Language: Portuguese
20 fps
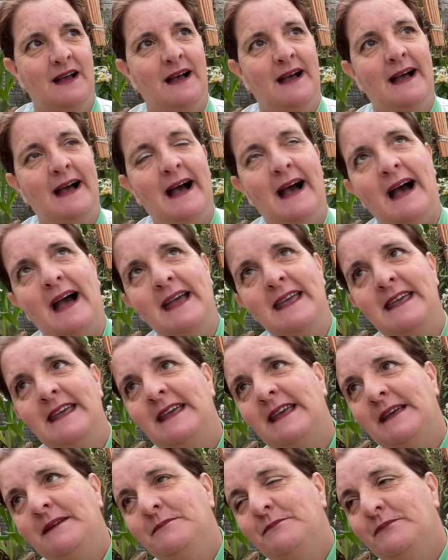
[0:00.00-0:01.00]

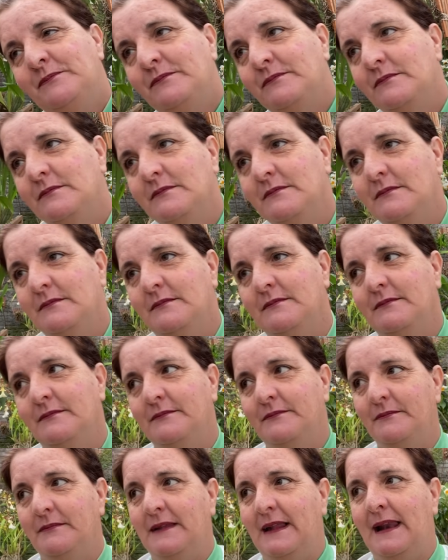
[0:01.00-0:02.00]
Aí,
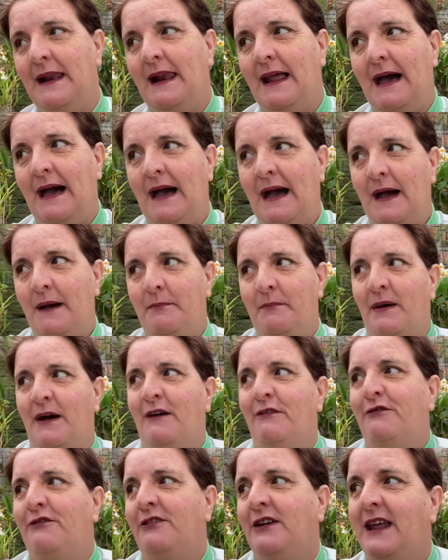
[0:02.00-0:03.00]
lá para
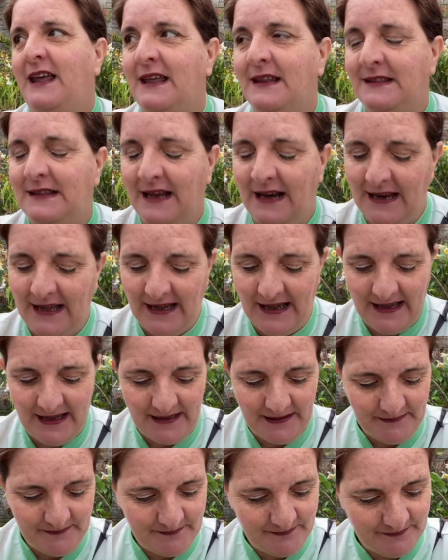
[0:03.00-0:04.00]
frente,
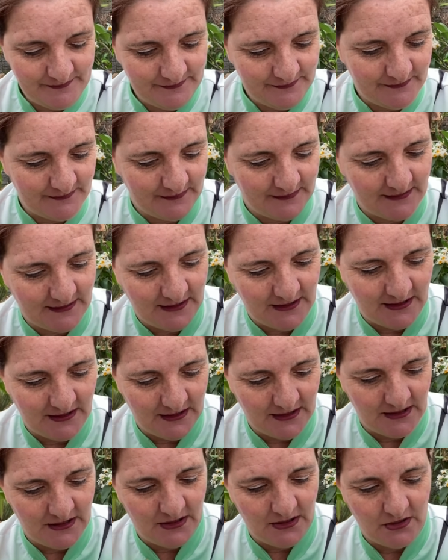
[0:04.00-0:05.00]
lá,
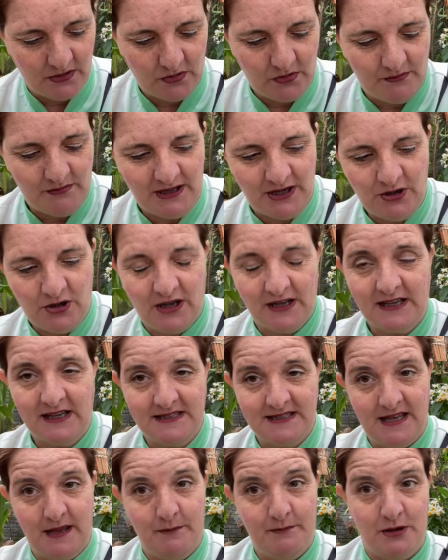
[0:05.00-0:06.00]
como a Noca
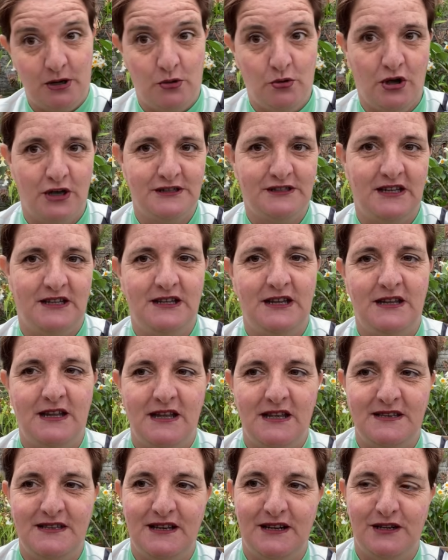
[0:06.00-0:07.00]
sempre gosta de
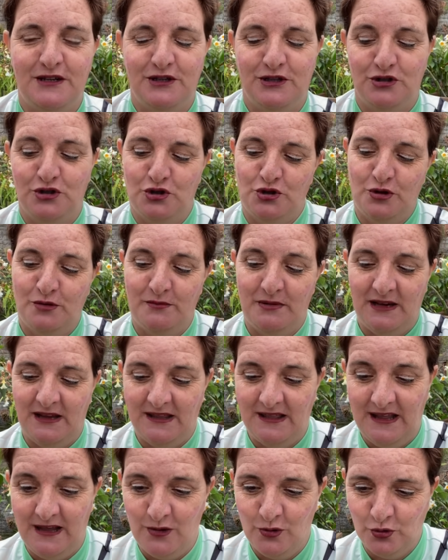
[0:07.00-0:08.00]
dizer sobre
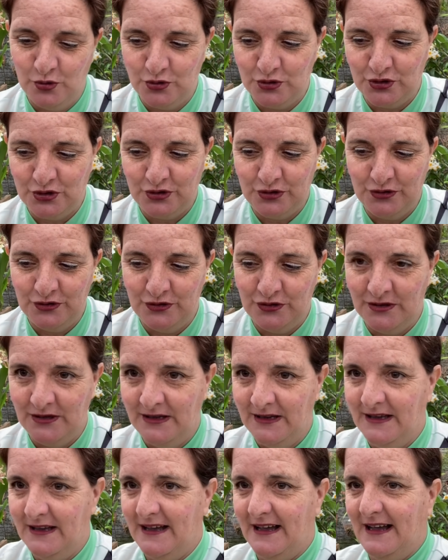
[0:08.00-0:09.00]
Deus,
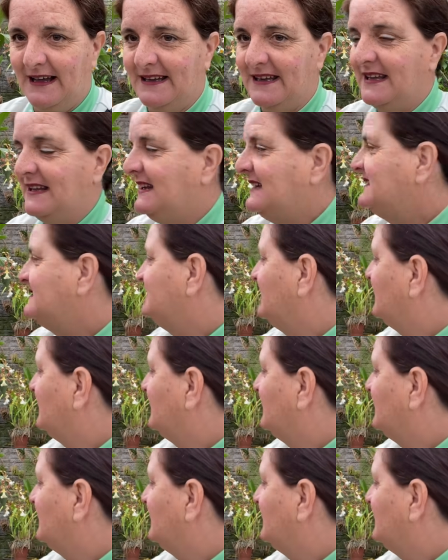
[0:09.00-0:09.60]
aqui nesse